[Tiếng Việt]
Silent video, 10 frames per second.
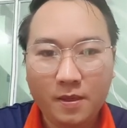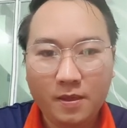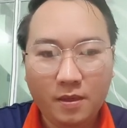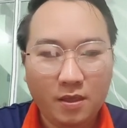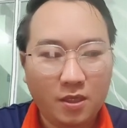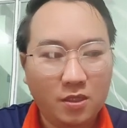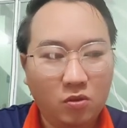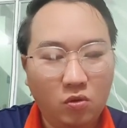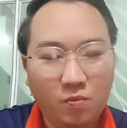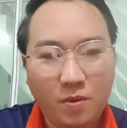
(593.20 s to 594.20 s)
À, ta chỉ
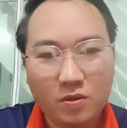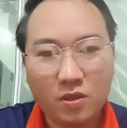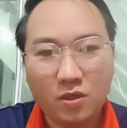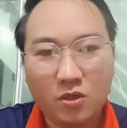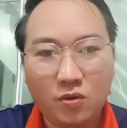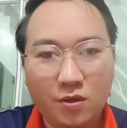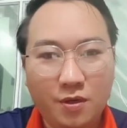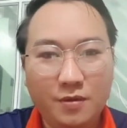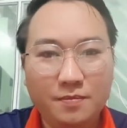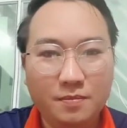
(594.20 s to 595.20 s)
thầu của bao giờ cho chua
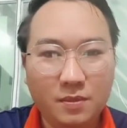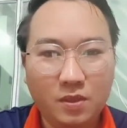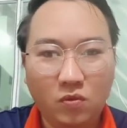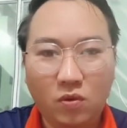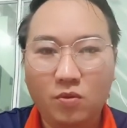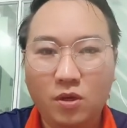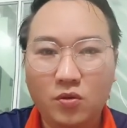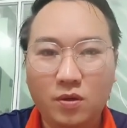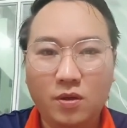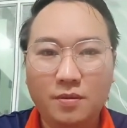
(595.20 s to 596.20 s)
nó của hậu cho
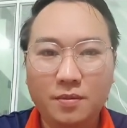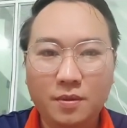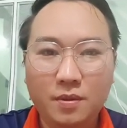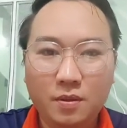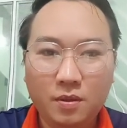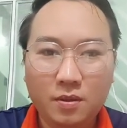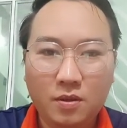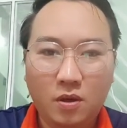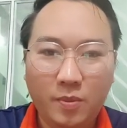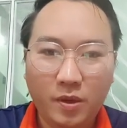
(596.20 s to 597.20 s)
chua nó
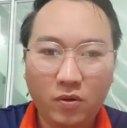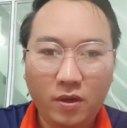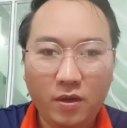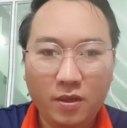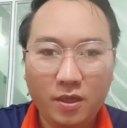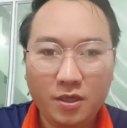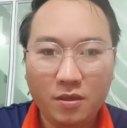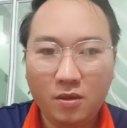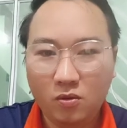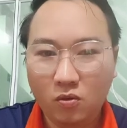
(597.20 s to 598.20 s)
tao bây lúc thì là chơi cho
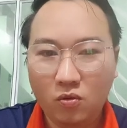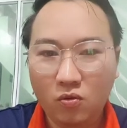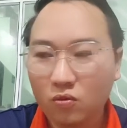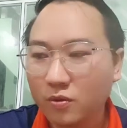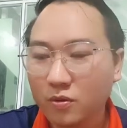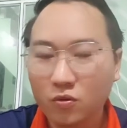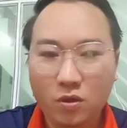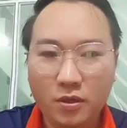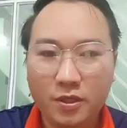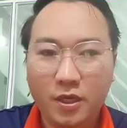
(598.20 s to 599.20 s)
nó của lúc đôn
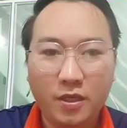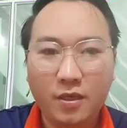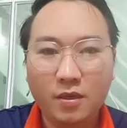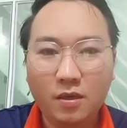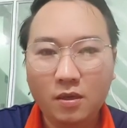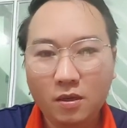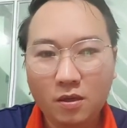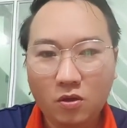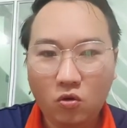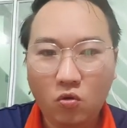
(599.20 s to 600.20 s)
rồi chơi chơi
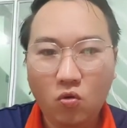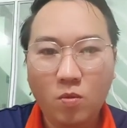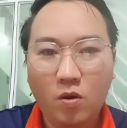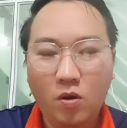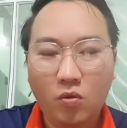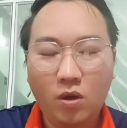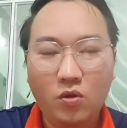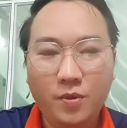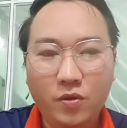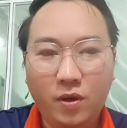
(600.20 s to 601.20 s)
cú mà có quá
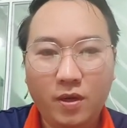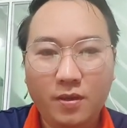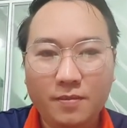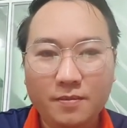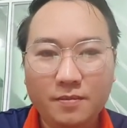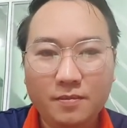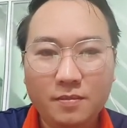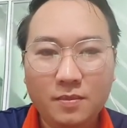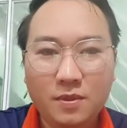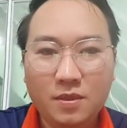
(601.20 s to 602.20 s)
tụi mình nhỏ nè
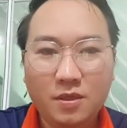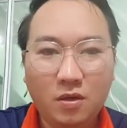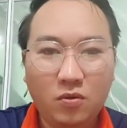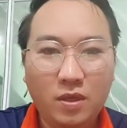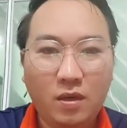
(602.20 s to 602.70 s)
chỉ là lúc chơi